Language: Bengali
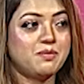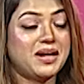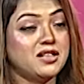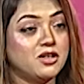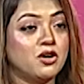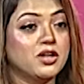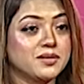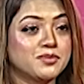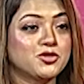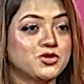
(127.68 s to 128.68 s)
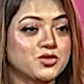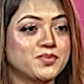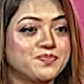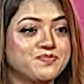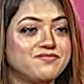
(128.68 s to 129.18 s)
পানি খাওয়া হয় প্রচুর
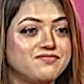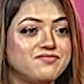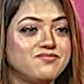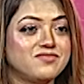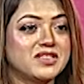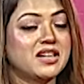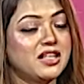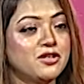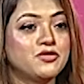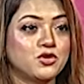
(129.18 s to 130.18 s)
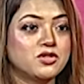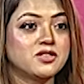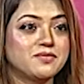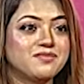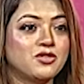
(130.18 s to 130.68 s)
আর হেলদি ফুড
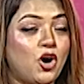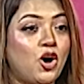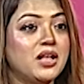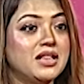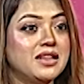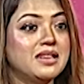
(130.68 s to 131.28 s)
অয়েল